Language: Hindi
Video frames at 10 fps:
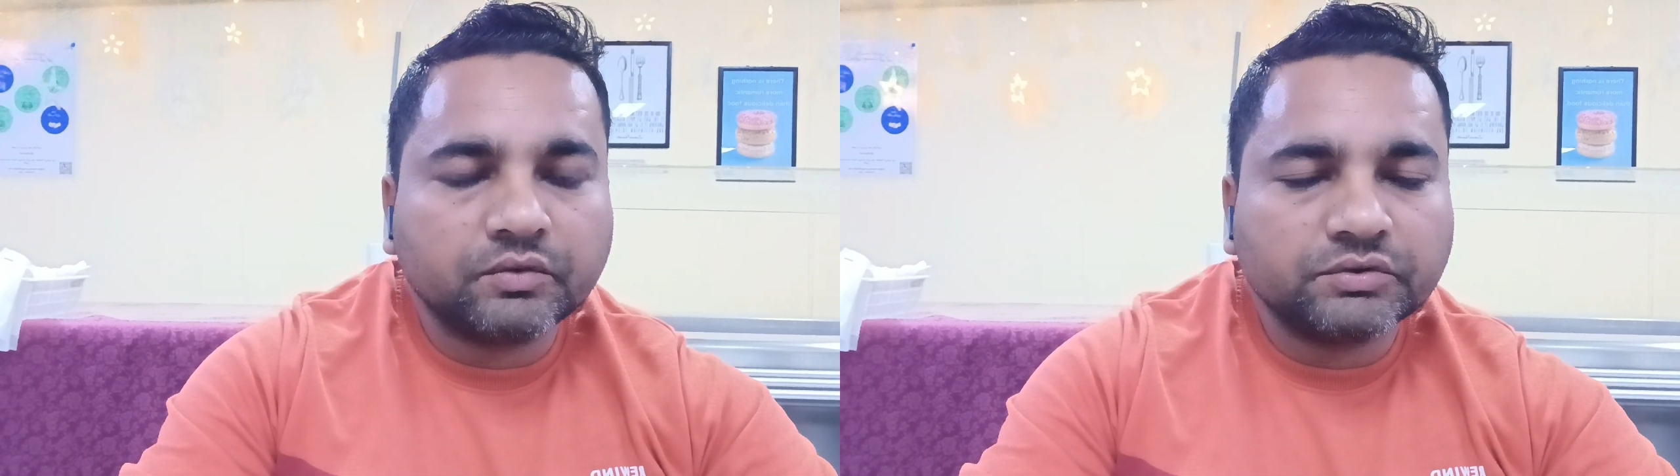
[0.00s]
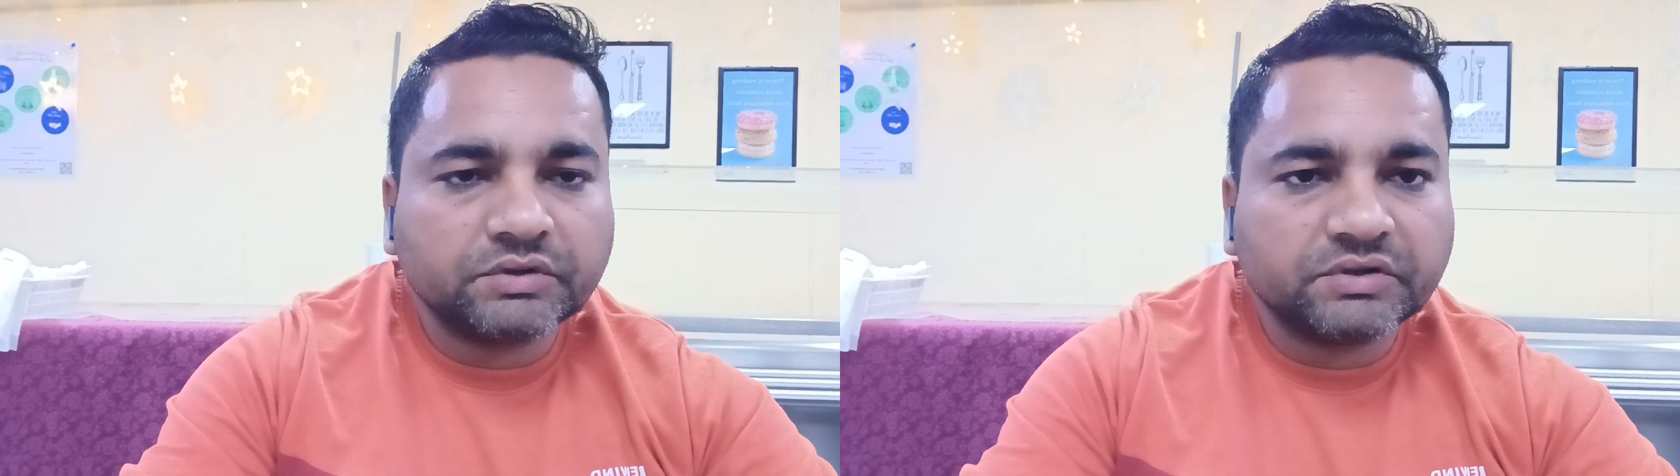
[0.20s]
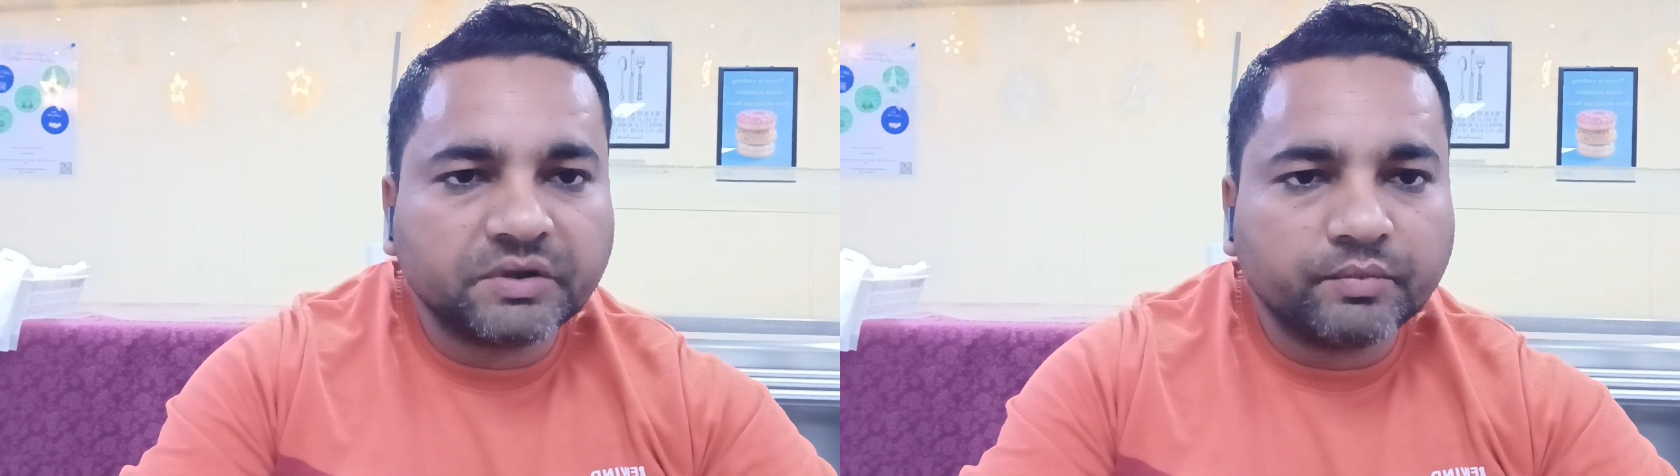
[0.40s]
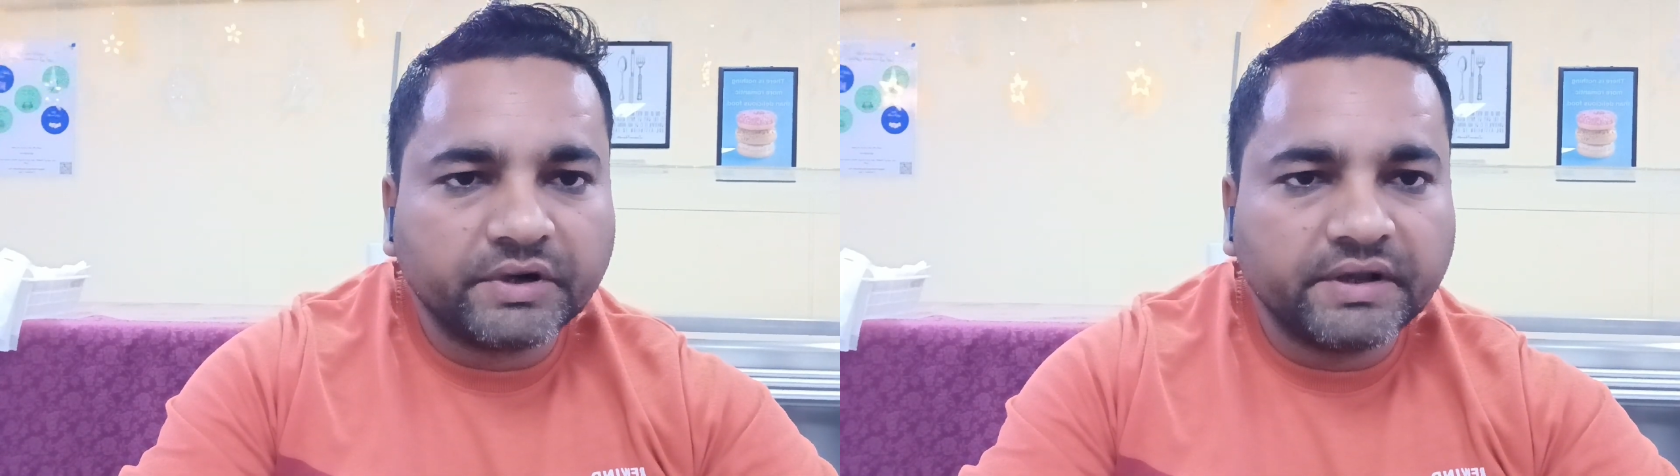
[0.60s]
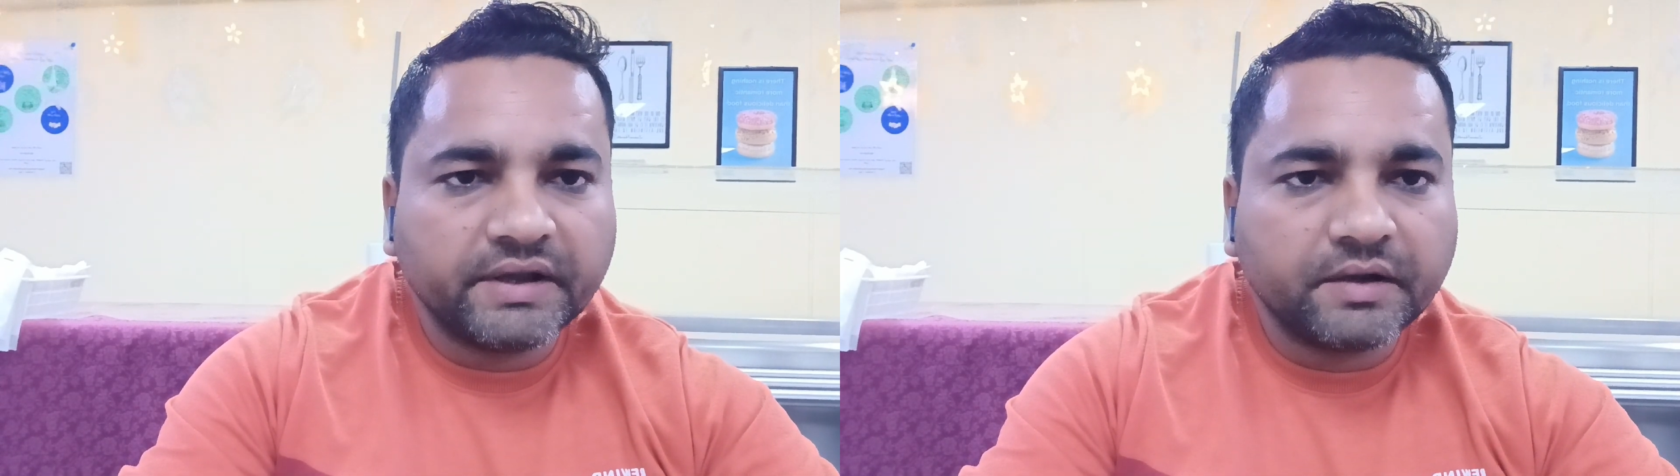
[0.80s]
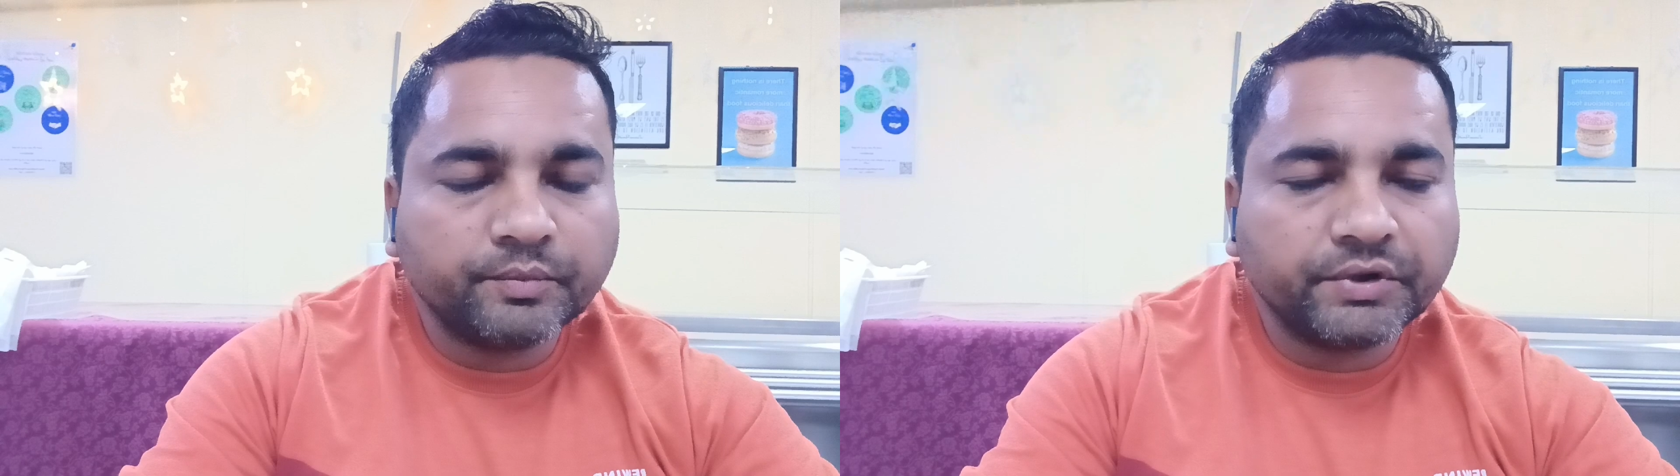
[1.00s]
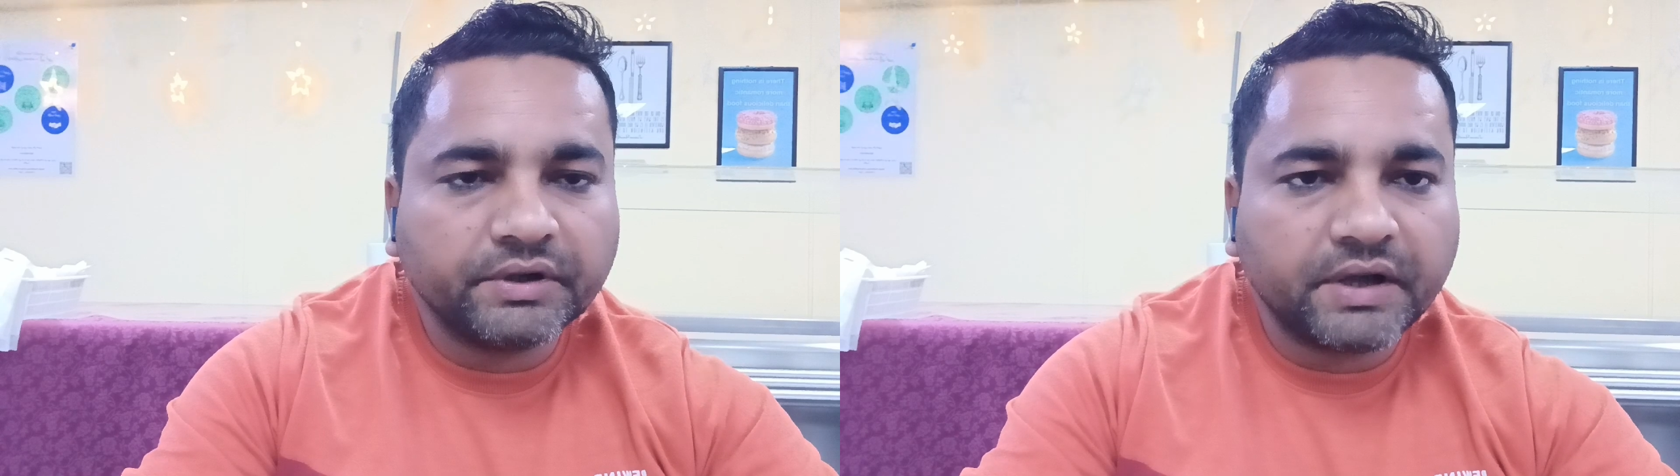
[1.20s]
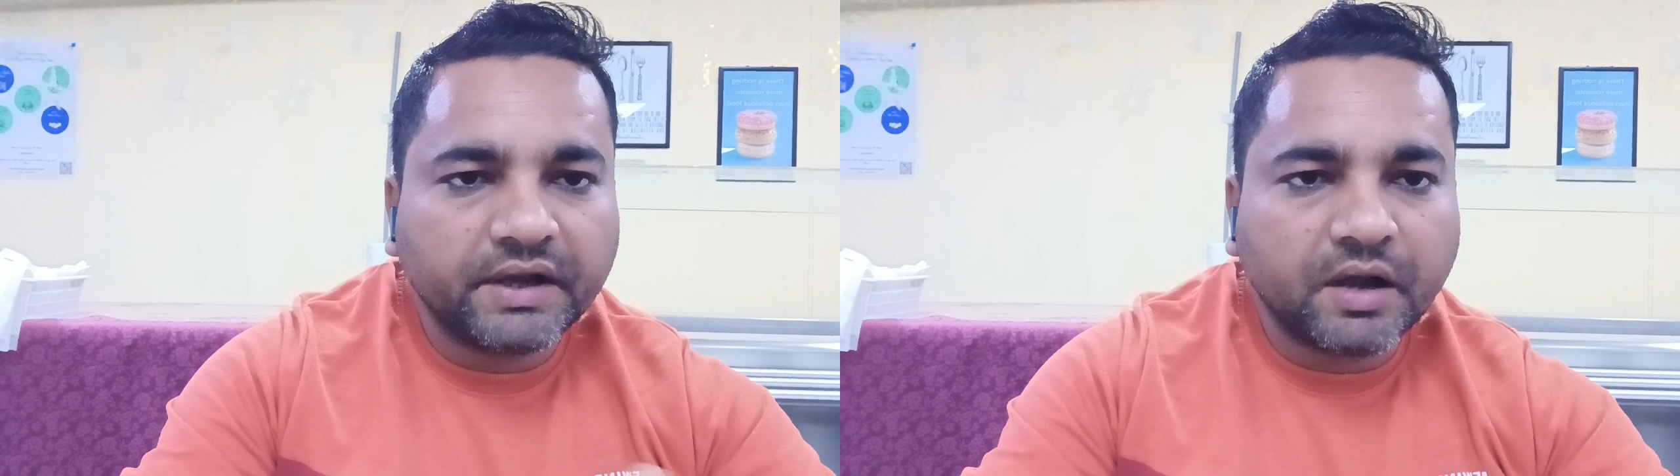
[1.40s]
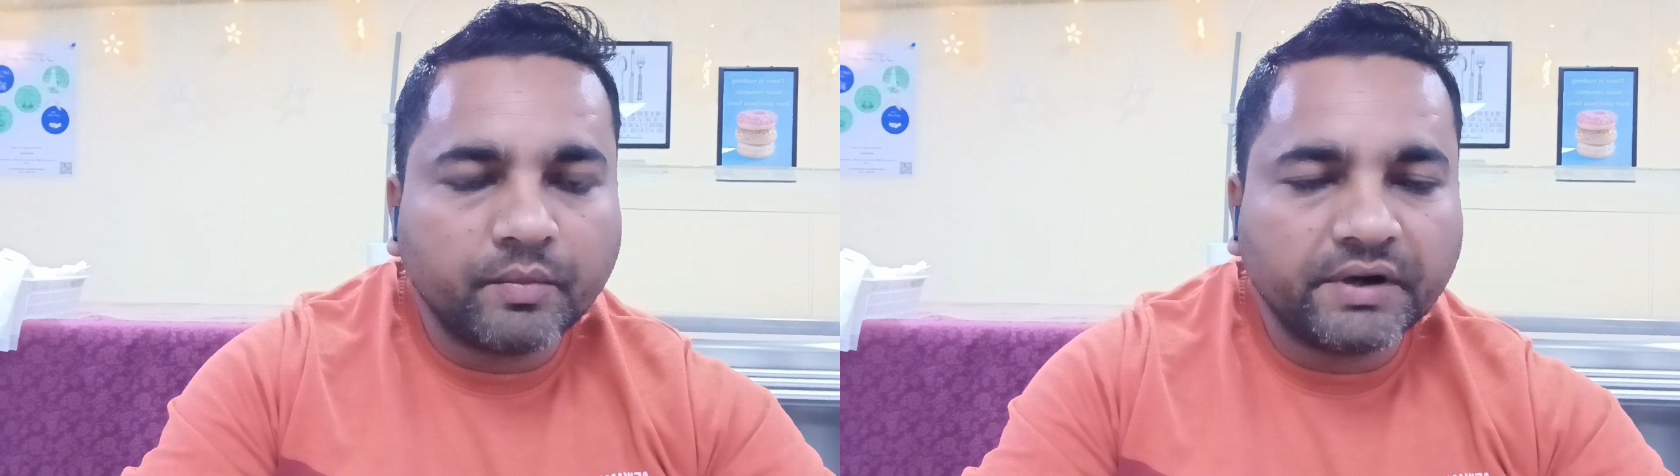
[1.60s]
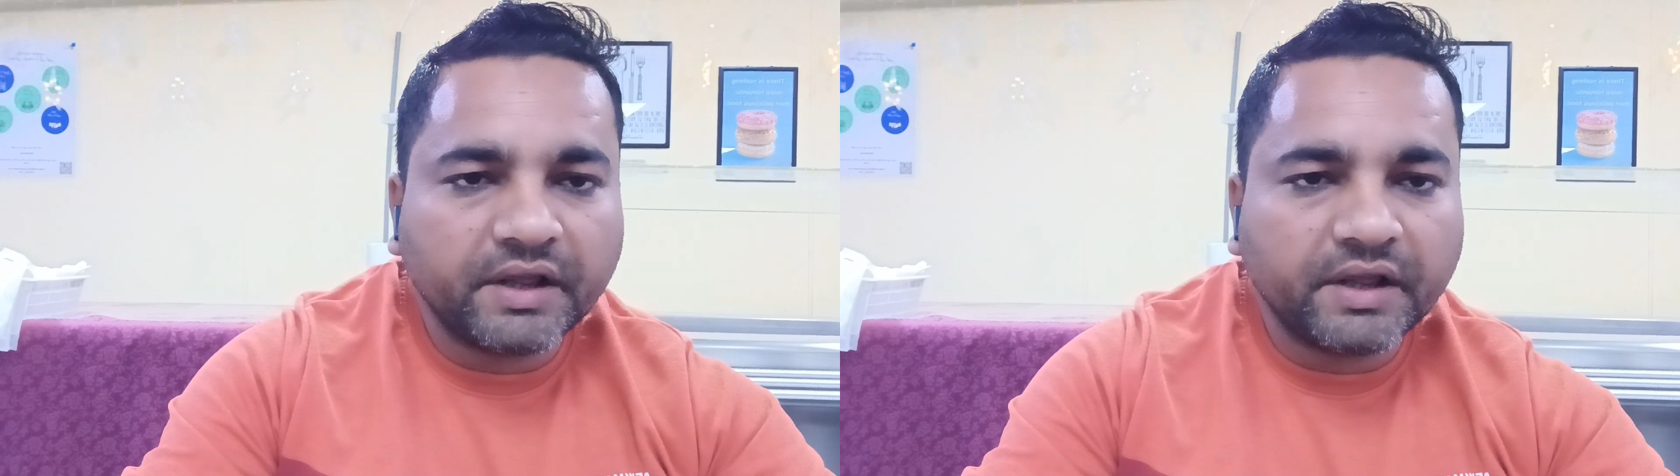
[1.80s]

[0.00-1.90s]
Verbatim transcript: कुछ सिस्टम बढ़िया है कंपनी का एकामा